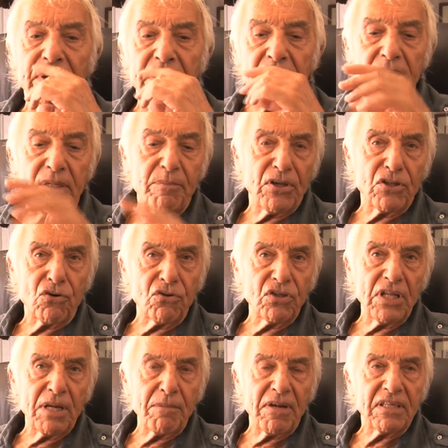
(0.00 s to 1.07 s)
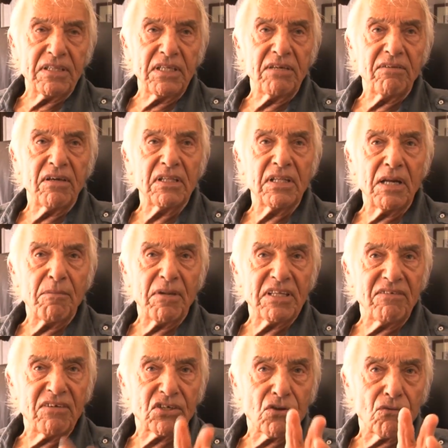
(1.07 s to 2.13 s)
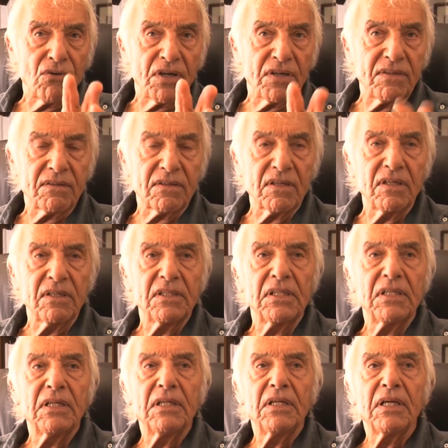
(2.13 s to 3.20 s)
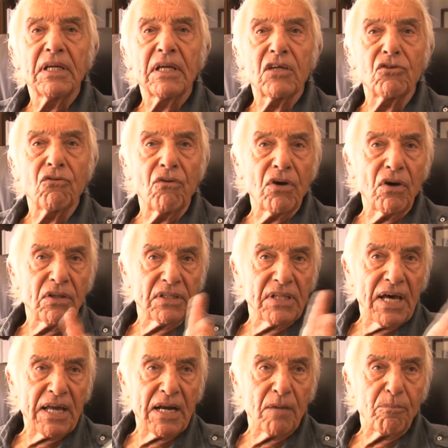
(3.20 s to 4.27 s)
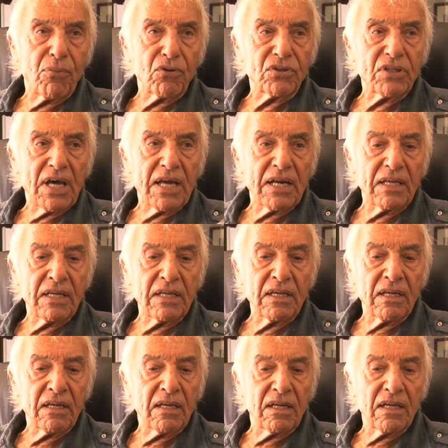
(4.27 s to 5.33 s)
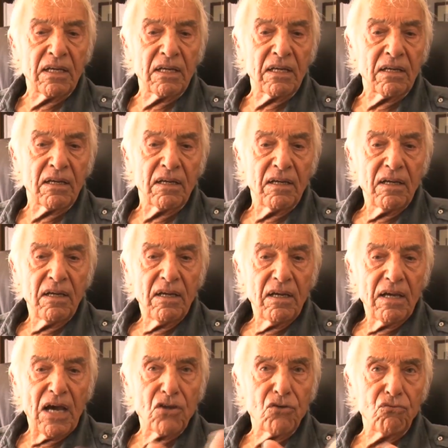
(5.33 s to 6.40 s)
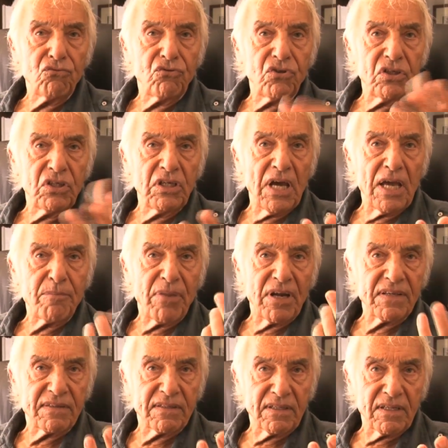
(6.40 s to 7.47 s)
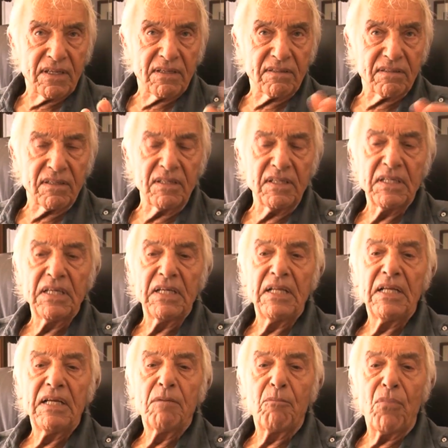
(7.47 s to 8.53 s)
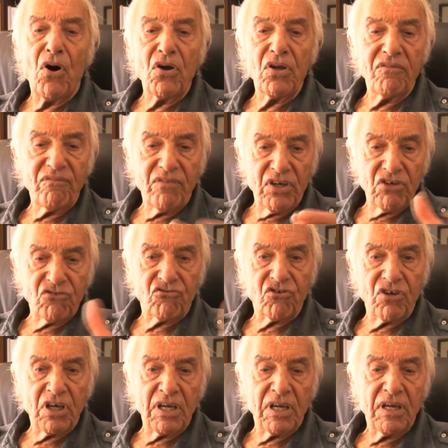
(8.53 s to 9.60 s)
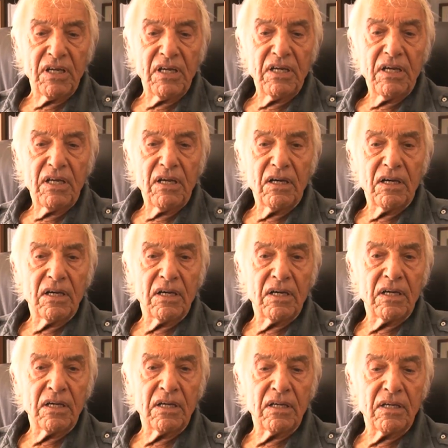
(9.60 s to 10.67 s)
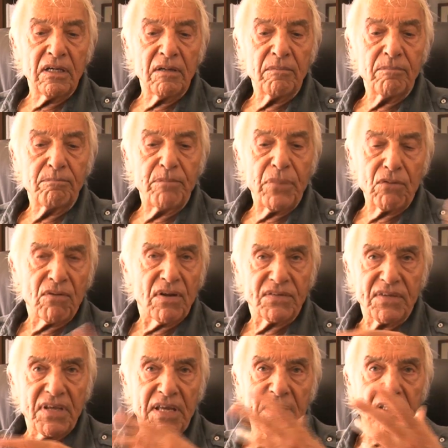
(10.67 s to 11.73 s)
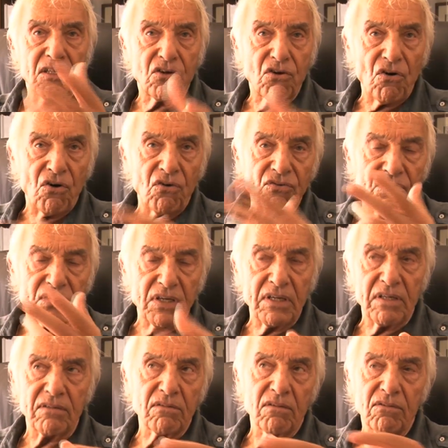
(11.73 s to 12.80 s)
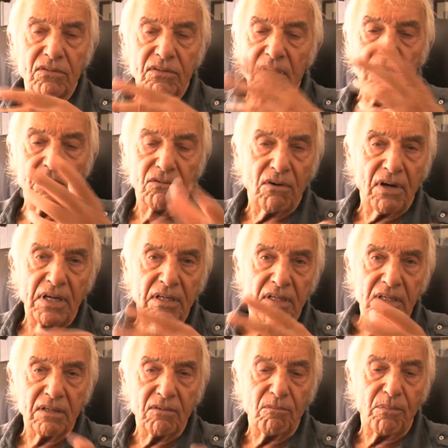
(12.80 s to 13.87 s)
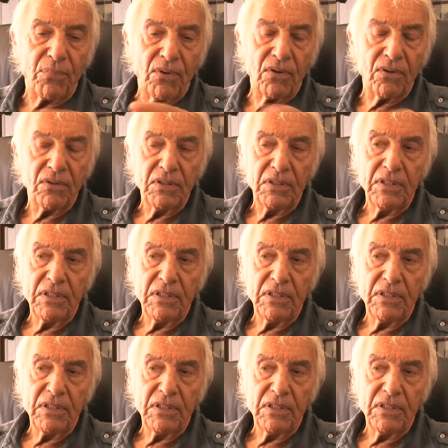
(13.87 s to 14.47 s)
per i padroni delle Maldive, delle Maldive Airways, che dovevo andare a portare aiuti ai palestinesi, poi invece eh, per una serie di cose sono stato anche un po'